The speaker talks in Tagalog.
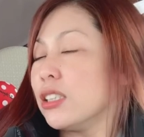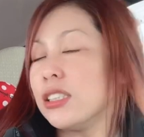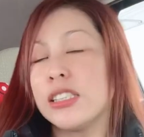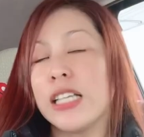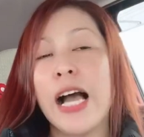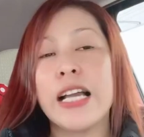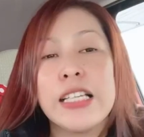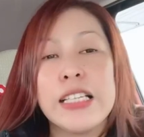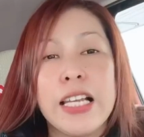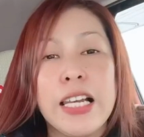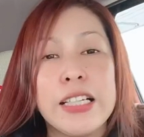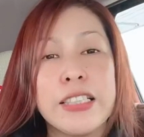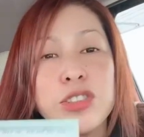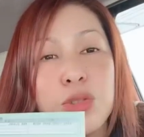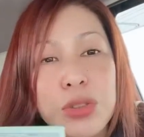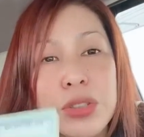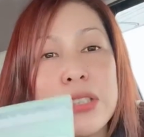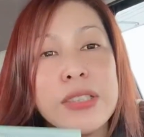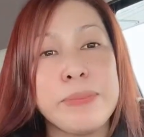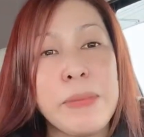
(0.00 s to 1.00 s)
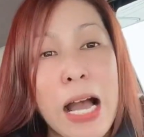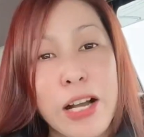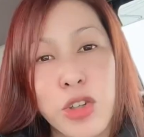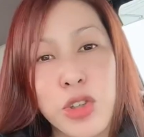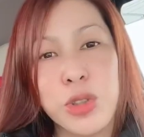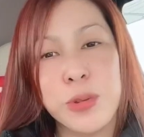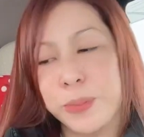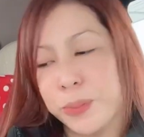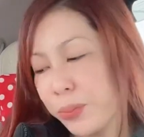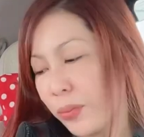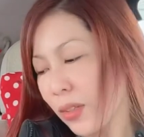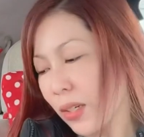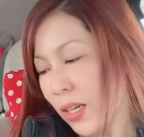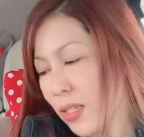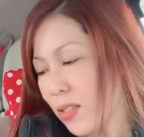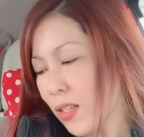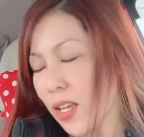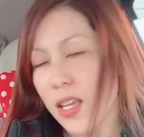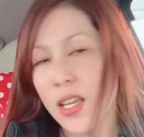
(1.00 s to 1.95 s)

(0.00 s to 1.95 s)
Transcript: Akin na lang tong bago. Kasi,